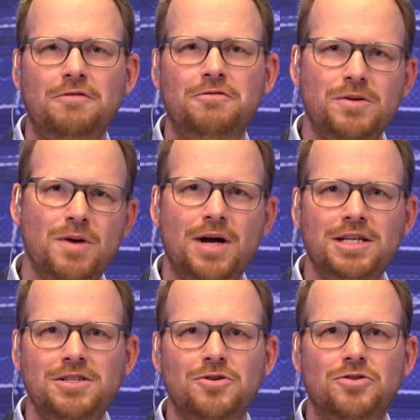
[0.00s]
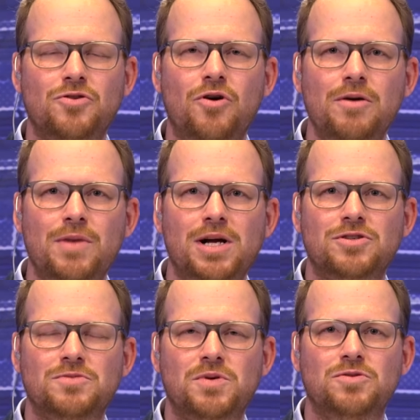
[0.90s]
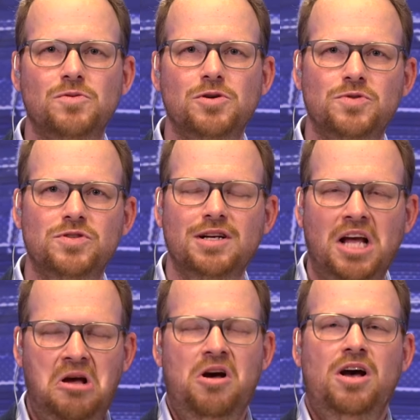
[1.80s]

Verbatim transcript: von dem ja manche noch träumen, also dass man zum Beispiel sagt,